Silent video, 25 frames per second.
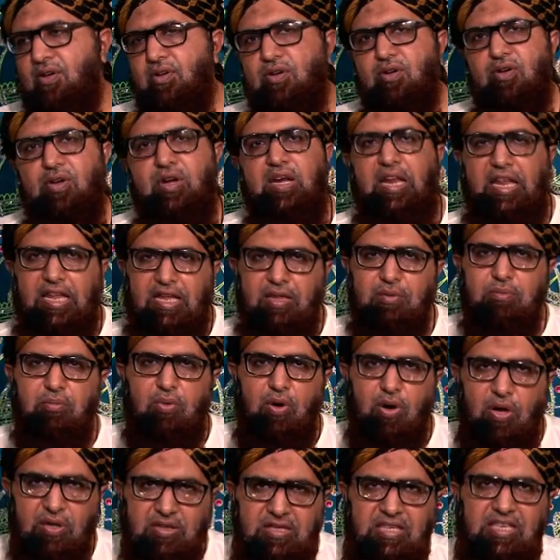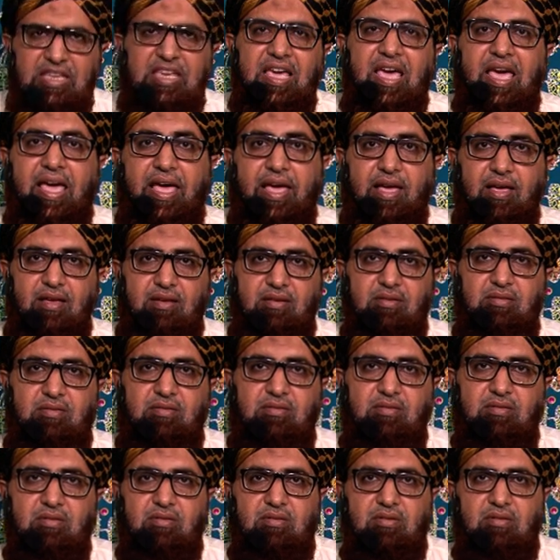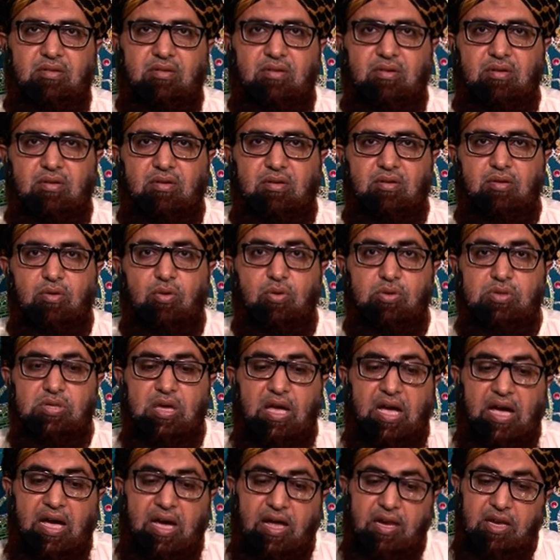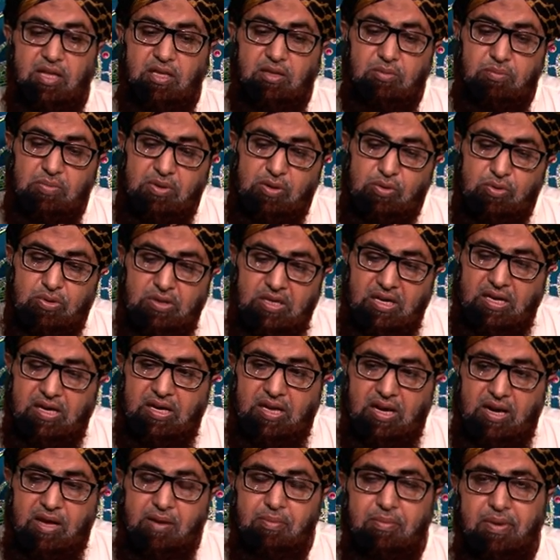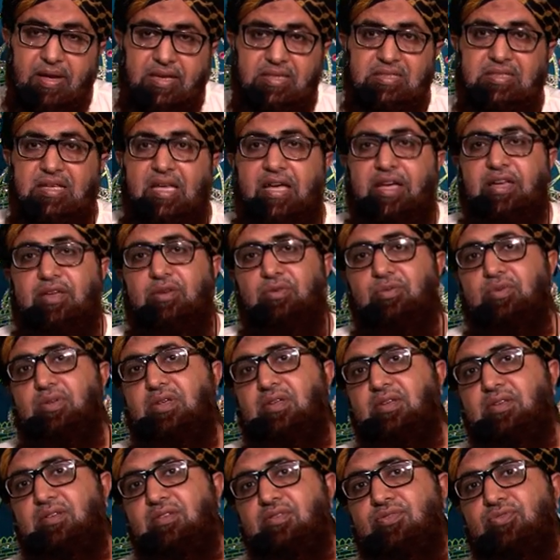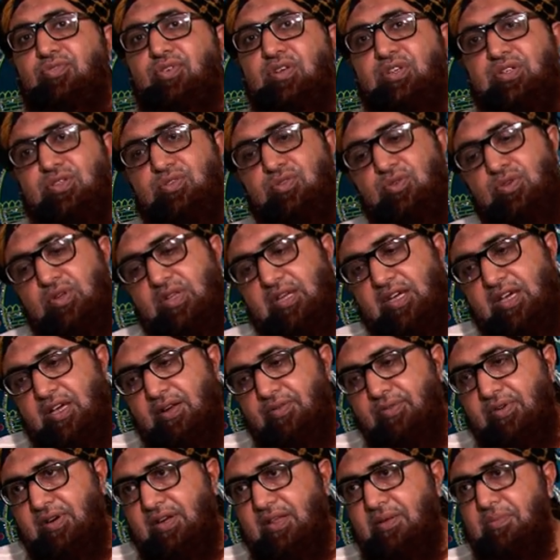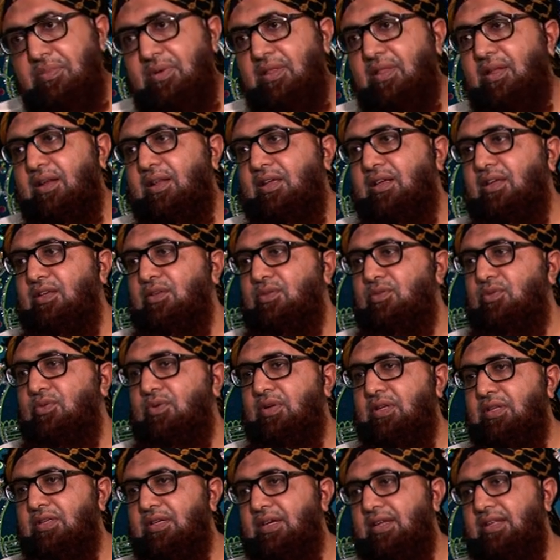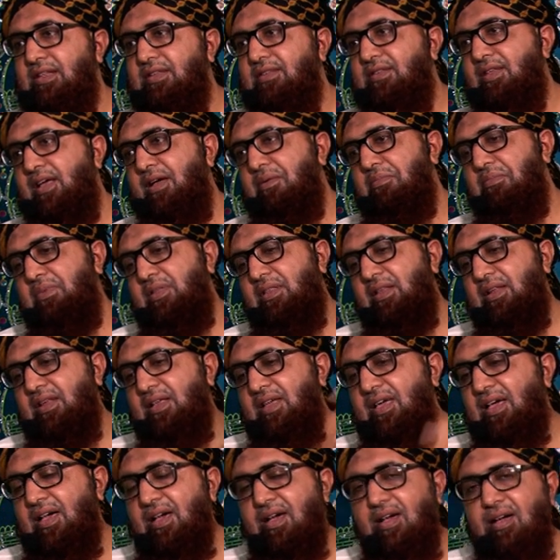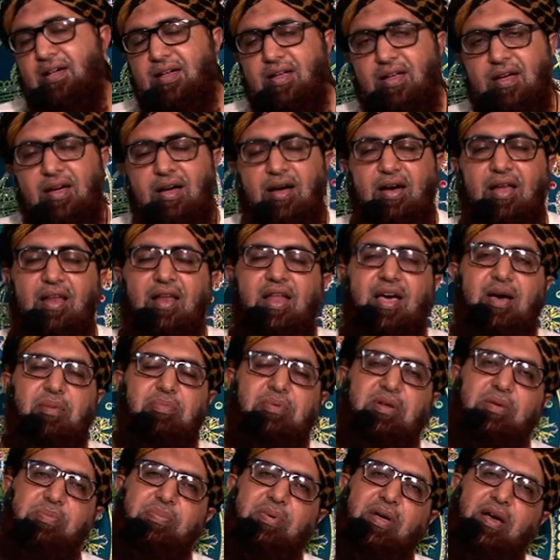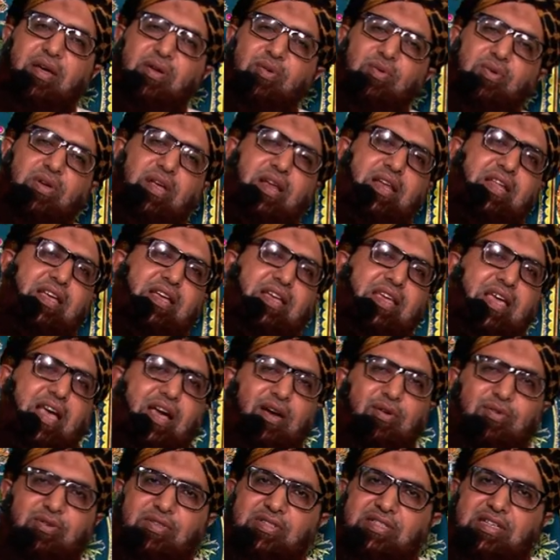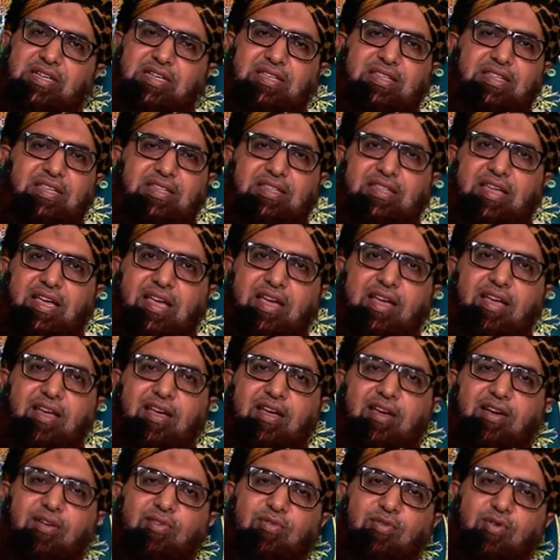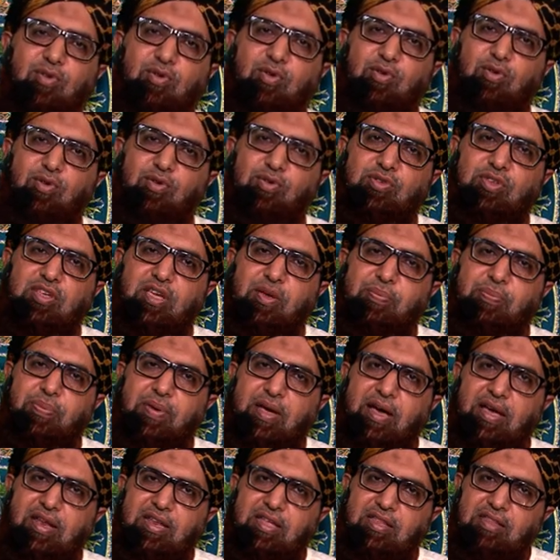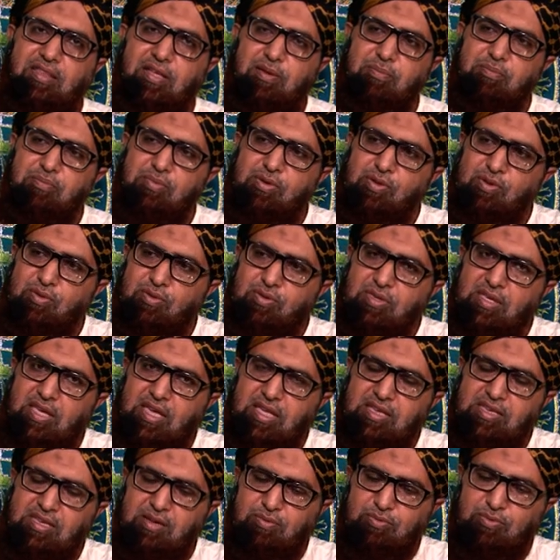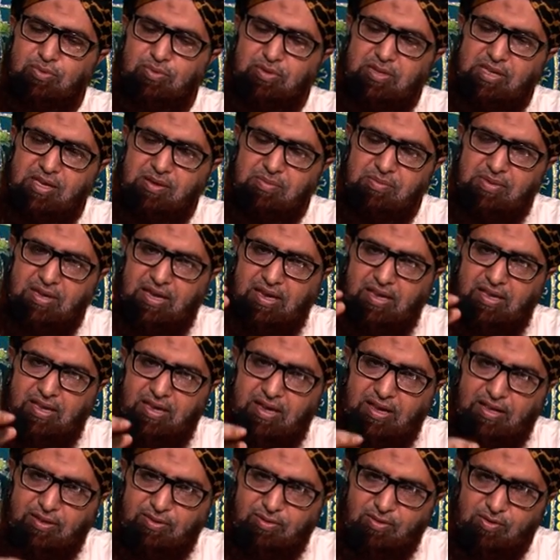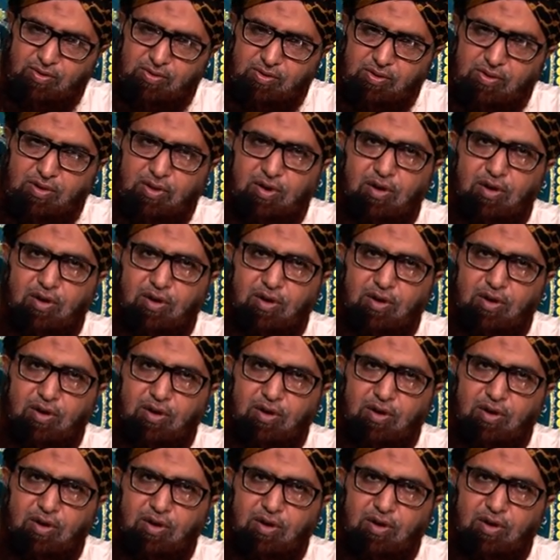और नींद मौत ही है उस हालत में उनकी करामा ज़ाहिर हुई फरिश्तों ने करवटें बदली सूरज का निज़ाम बदल गया अल्लाह अपने प्यारों के लिए क्या कुछ कर देता है वो उसके प्यारे तब भी होते हैं जब दुनिया में हयात हों